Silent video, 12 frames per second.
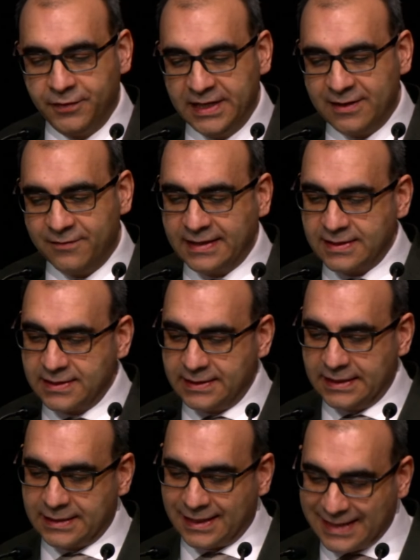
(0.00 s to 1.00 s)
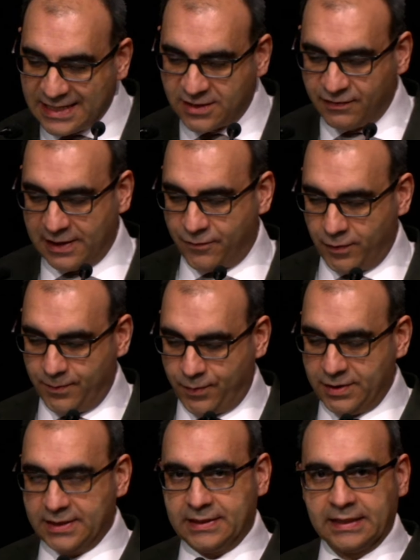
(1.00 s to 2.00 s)
Viele wenden sich ja deswegen von
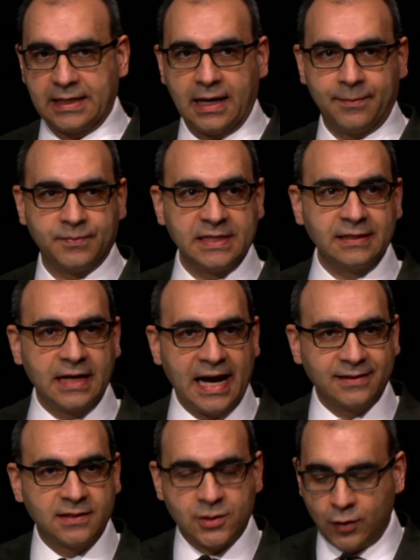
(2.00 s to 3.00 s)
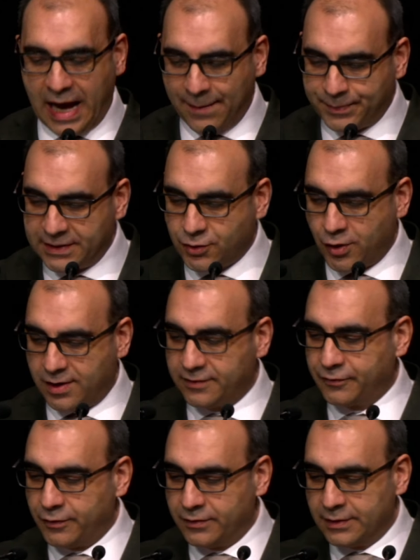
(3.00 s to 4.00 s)
Politik ab, sind geradezu
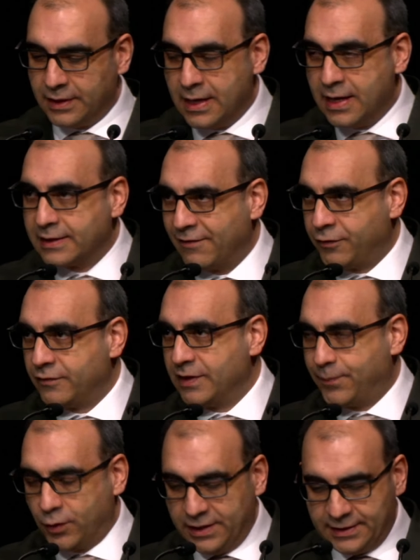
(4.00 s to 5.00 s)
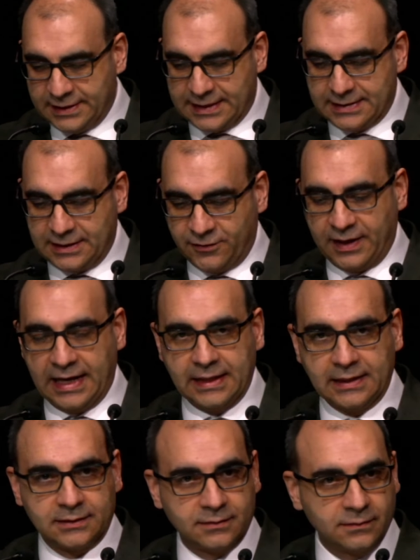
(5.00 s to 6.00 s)
abgeturnt von davon, wie Politiker sich
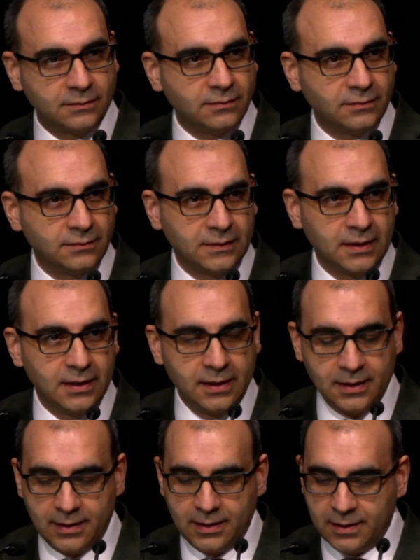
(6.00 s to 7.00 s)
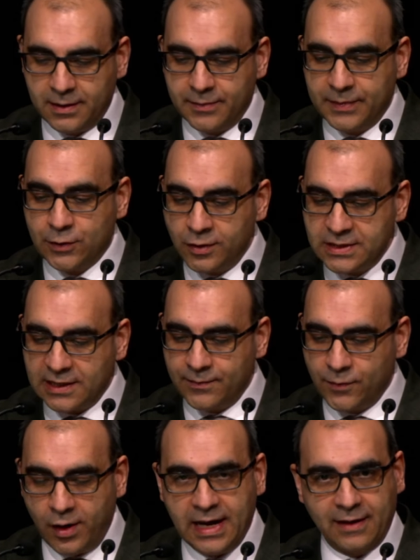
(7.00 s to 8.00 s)
verhalten. Mit
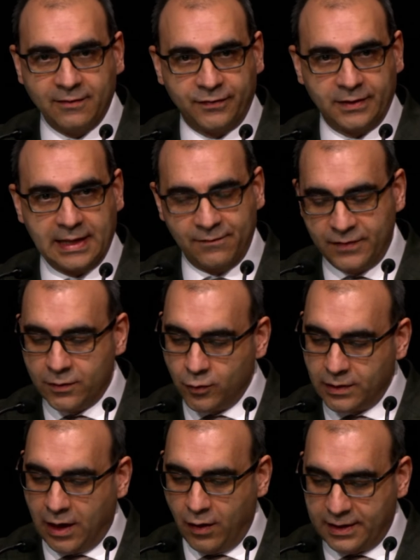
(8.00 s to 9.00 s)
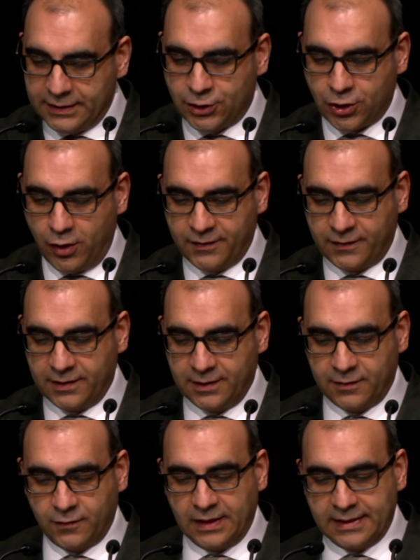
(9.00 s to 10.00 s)
unserem Neuanfang haben wir nun auch die
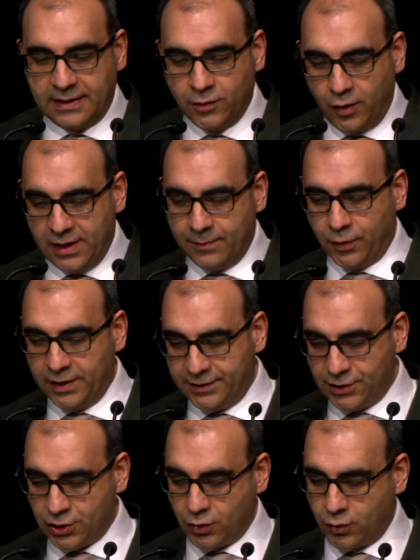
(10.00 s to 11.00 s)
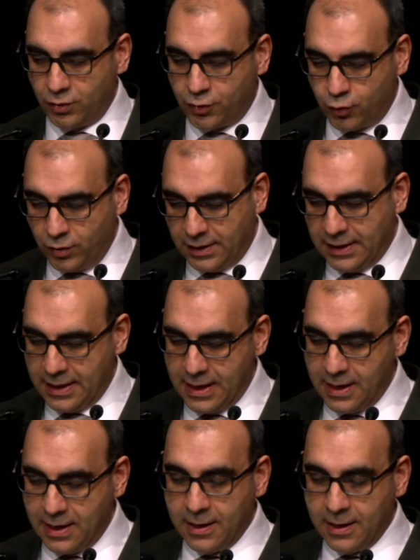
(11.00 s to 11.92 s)
Chance, zu einer neuen politischen Kultur